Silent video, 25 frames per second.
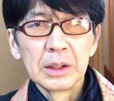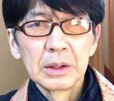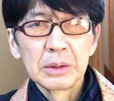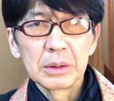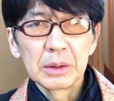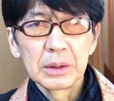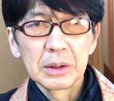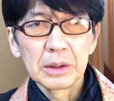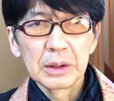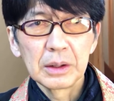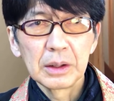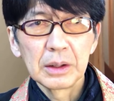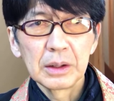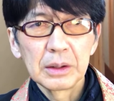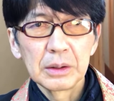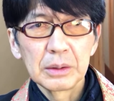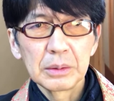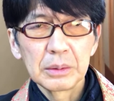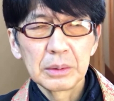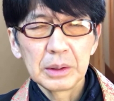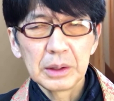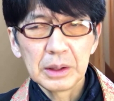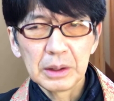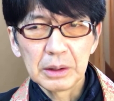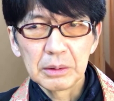う
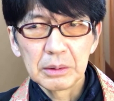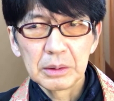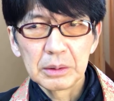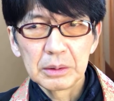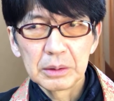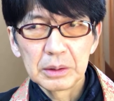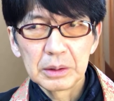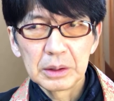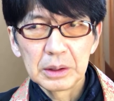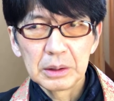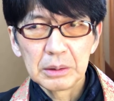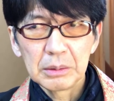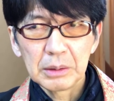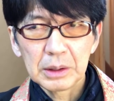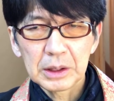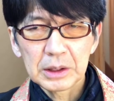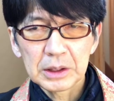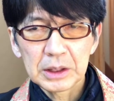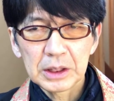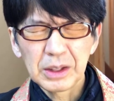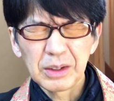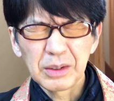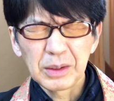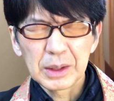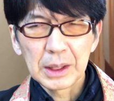んね、
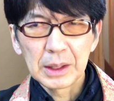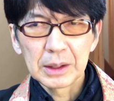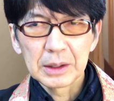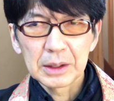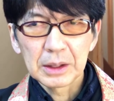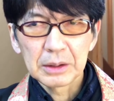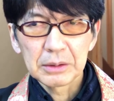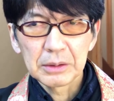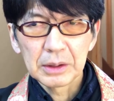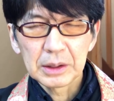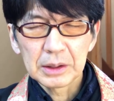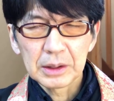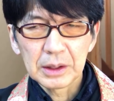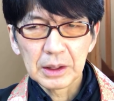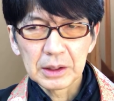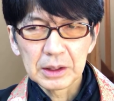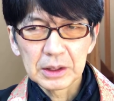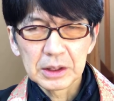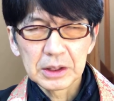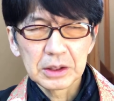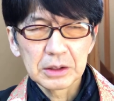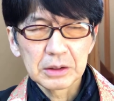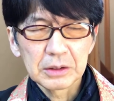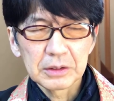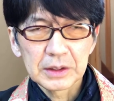私らの感覚だったら
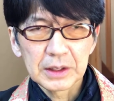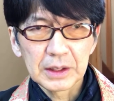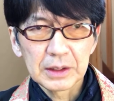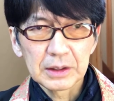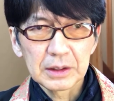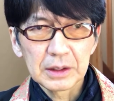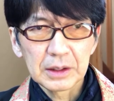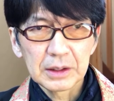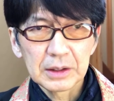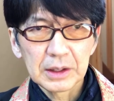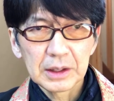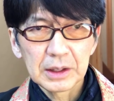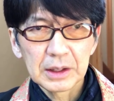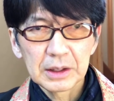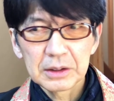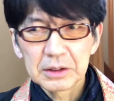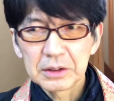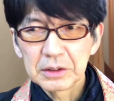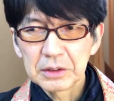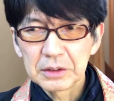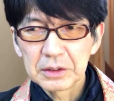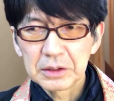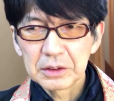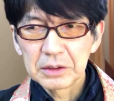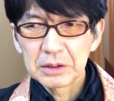23やったら大学
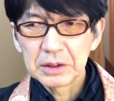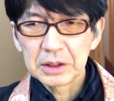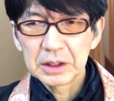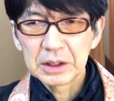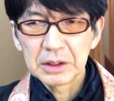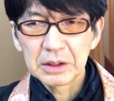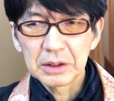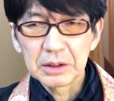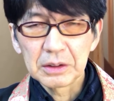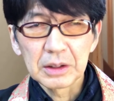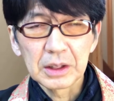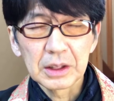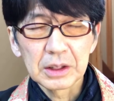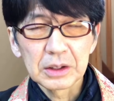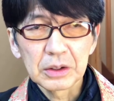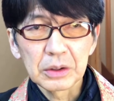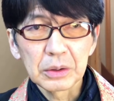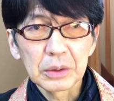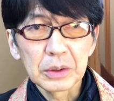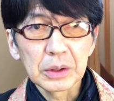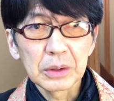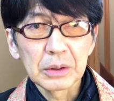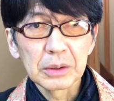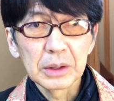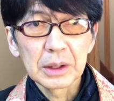卒業してるような
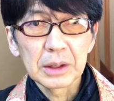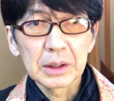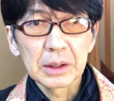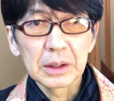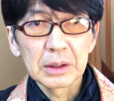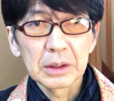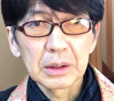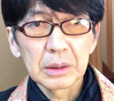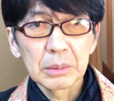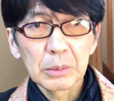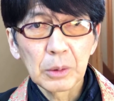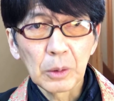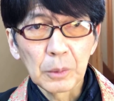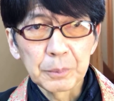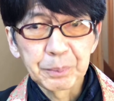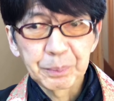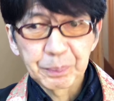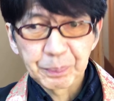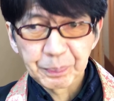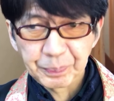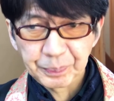状況やけれども